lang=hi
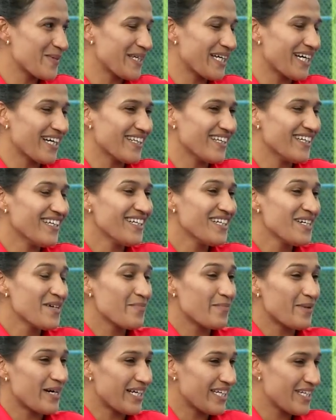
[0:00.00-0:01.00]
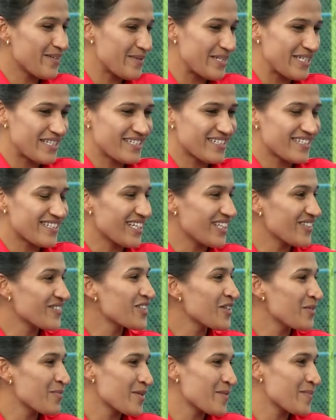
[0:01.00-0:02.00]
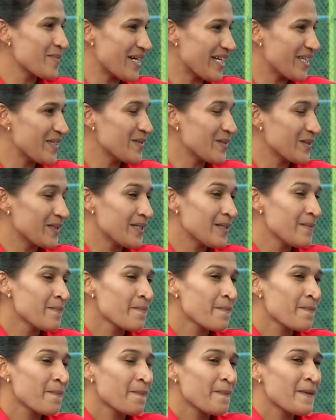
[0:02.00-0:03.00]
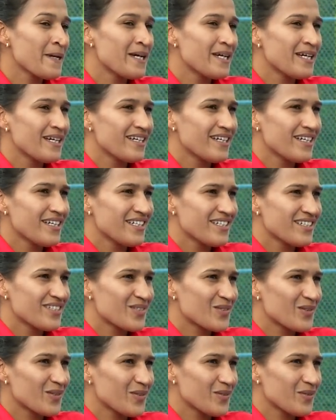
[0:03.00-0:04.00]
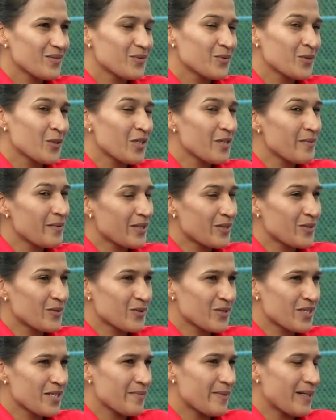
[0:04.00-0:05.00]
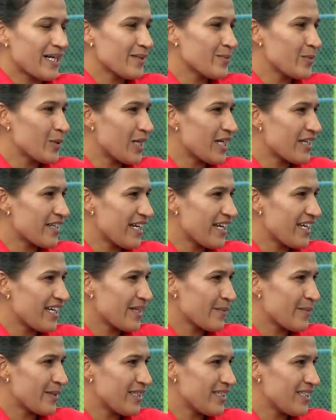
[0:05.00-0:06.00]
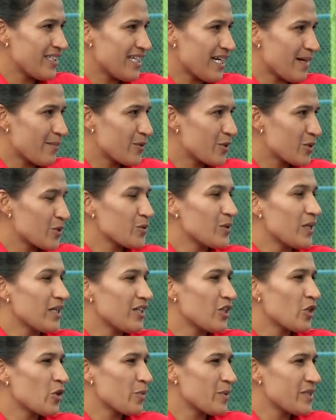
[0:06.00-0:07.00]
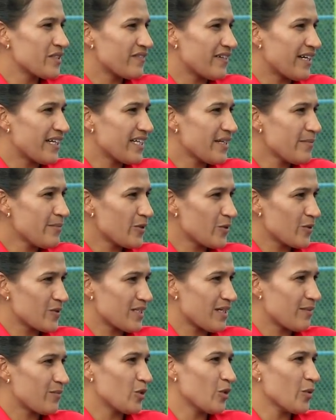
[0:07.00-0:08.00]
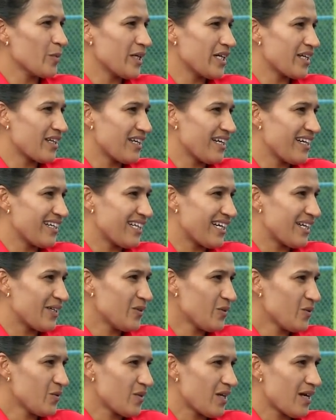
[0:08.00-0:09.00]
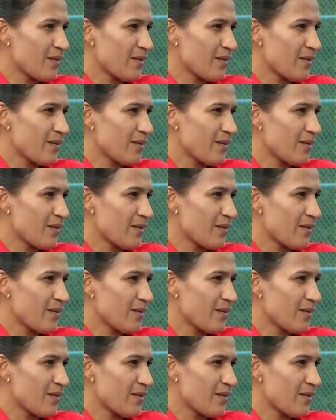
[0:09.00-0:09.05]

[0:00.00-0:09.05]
भी याद है पानी में जैसे टर्फ के ऊपर हाँ। पानी होता है सो so, उन्होंने मेरे को उसके बाद बोला ट्रेनिंग के बाद कि आपको टू हंड्रेड रुपीज़ फ़ाइन है बिकॉज आप दो मिनट लेट आए हो और